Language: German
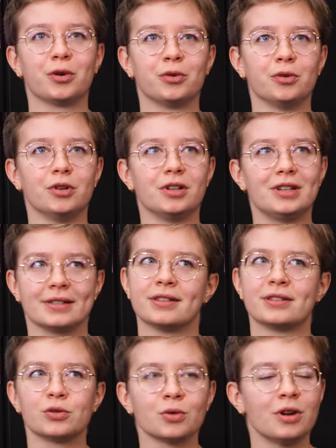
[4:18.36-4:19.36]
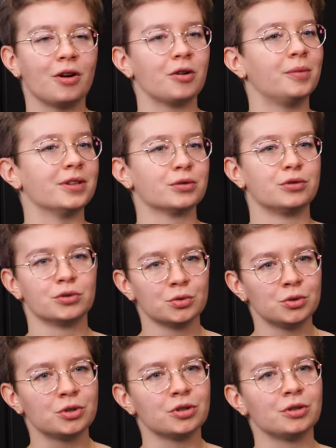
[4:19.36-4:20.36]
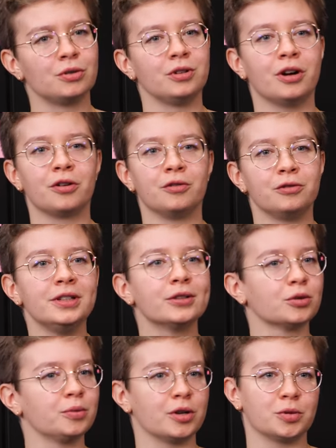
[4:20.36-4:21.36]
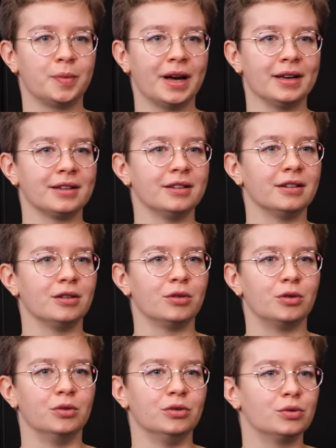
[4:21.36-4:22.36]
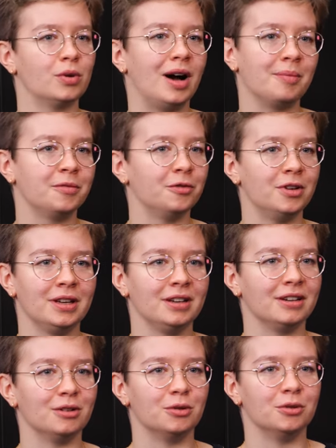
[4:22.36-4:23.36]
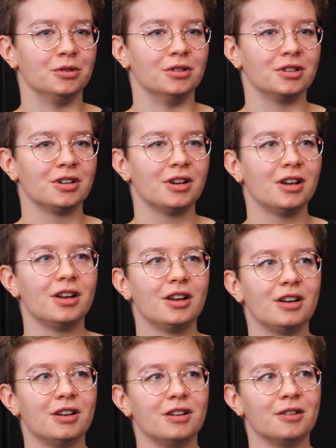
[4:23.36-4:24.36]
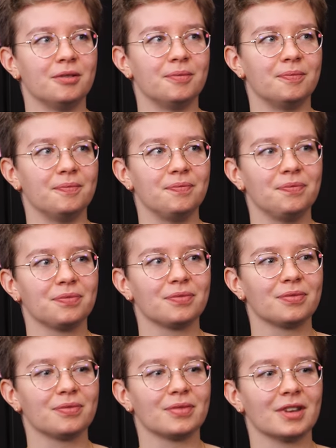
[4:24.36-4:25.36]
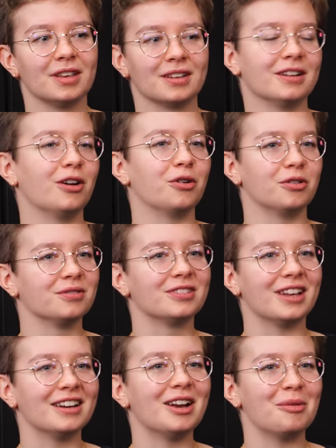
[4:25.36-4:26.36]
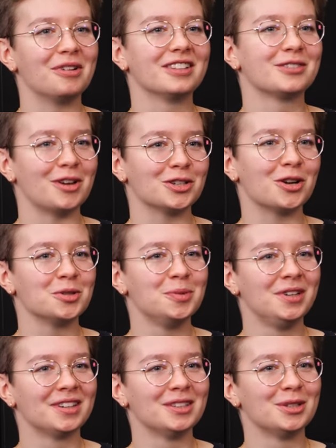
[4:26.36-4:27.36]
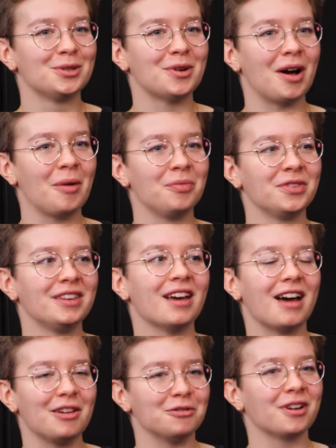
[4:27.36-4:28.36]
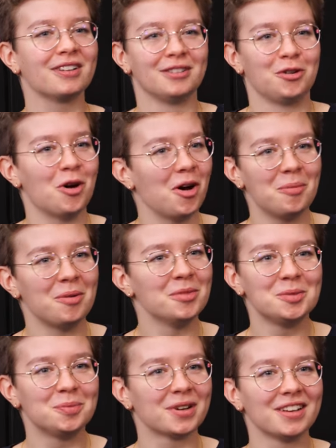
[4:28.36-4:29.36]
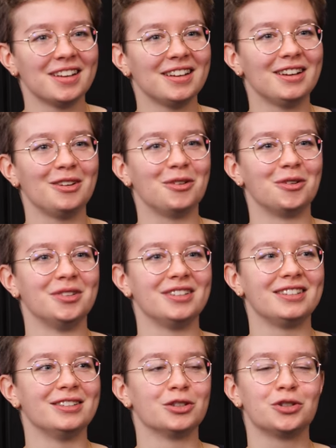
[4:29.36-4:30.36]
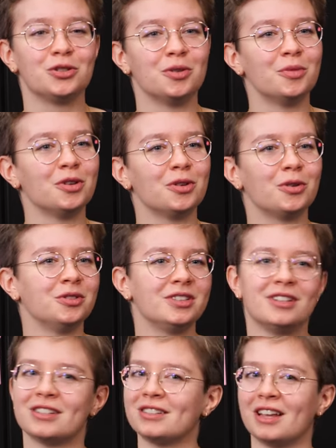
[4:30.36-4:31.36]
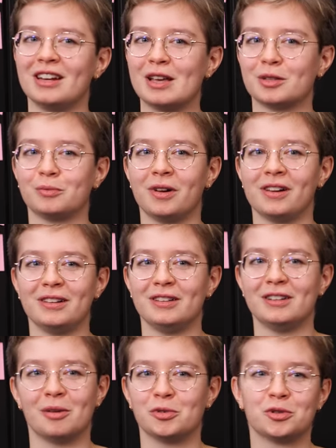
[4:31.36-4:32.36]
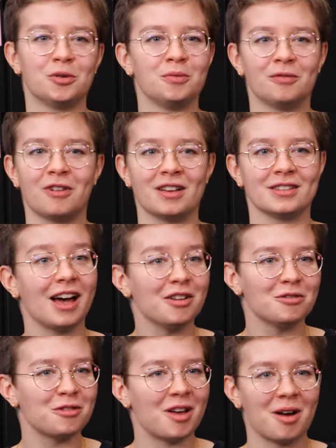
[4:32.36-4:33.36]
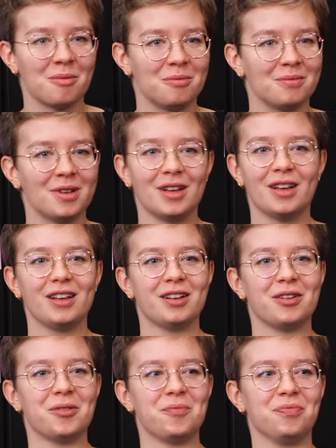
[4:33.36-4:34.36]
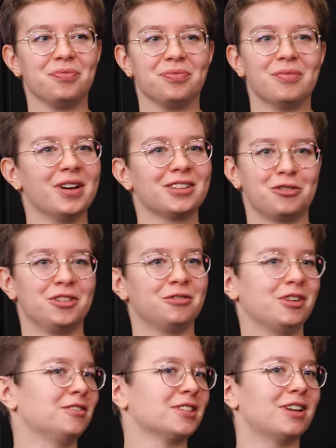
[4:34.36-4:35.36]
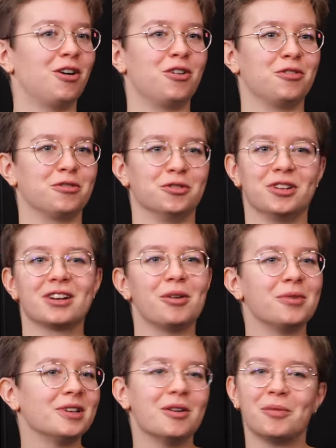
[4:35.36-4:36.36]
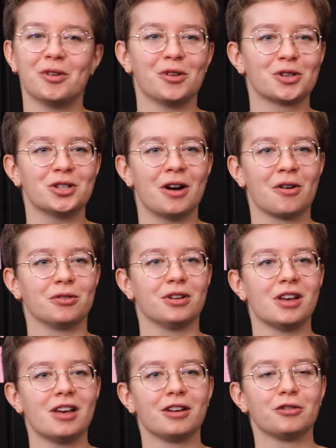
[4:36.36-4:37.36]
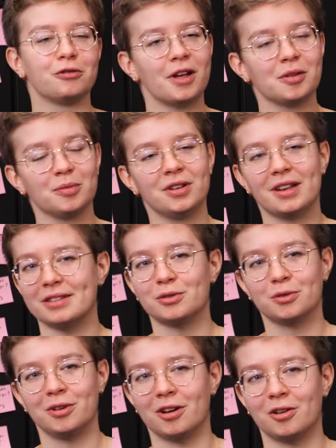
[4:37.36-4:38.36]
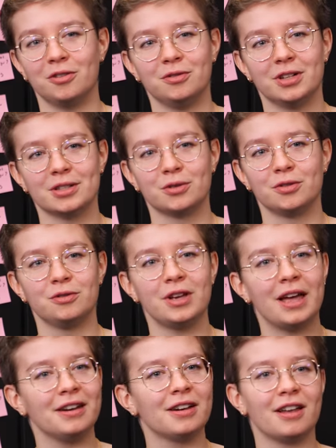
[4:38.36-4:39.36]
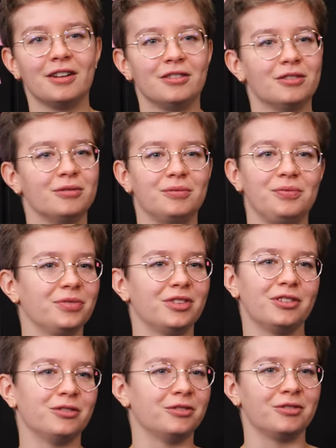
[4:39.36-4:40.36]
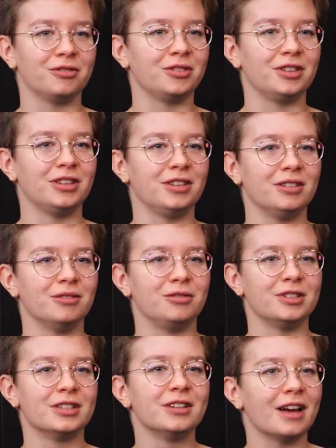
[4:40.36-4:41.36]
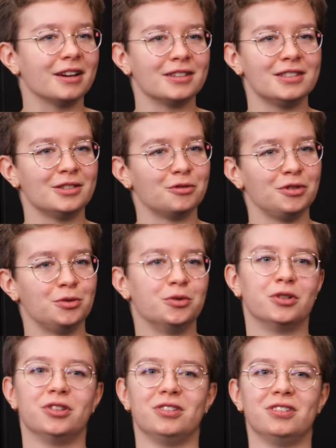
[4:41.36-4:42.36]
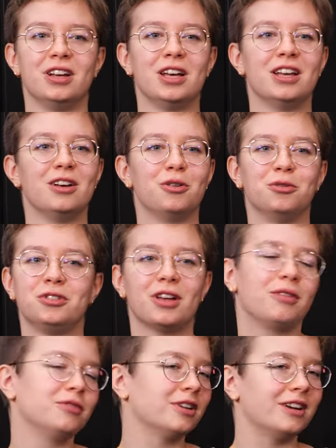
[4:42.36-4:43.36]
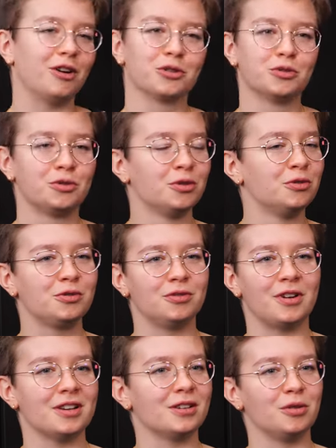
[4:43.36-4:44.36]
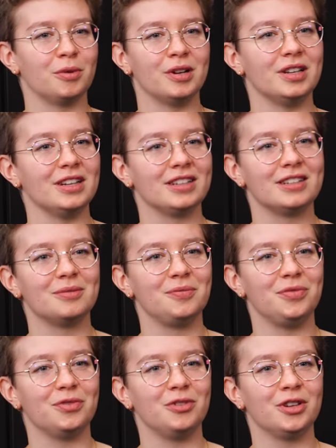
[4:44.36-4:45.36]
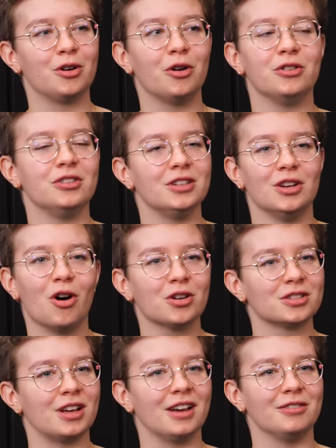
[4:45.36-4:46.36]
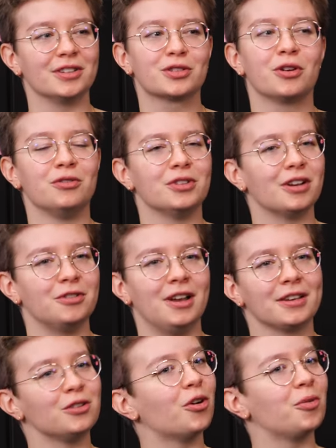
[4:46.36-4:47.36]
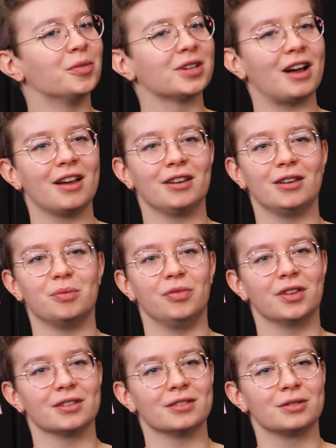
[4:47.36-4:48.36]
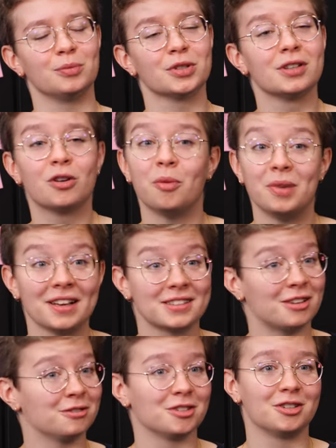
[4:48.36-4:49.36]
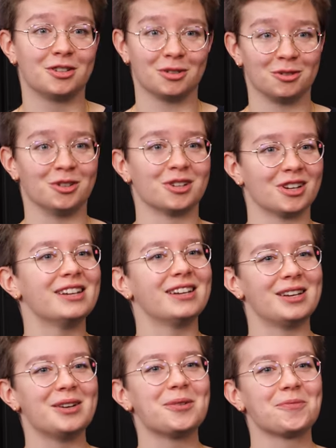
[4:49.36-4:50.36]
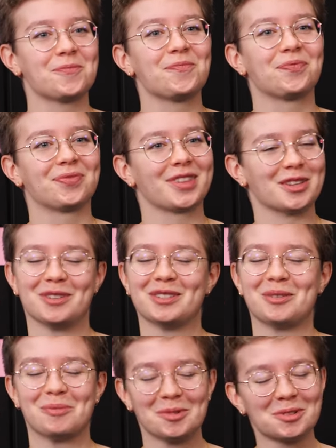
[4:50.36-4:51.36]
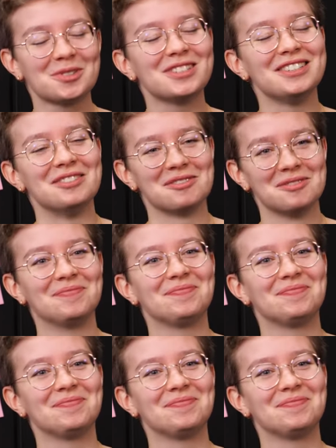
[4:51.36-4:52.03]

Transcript: Und das ist schon auch immer so eine Suche und auch ein viel drüber sprechen und so abwägen und ähm, Genau, dann aber zwei Schauspielerinnen zu haben, die ja einfach einen Körper mitbringen und eine Stimme und die das dann erstmal in einer bestimmten Weise einfärben, ähm, macht auf jeden Fall was auf. Und dann kann man ja immer noch schauen, gefällt mir das oder können wir das irgendwie ändern? Wie, wie sind eigentlich diese Figuren? Und da haben wir dann auch zu fünft weiter überlegt, wie könnten die noch sein? Was können wir da vielleicht noch mit reingeben, dass es ein bisschen komplexer wird? Und das war sehr produktiv.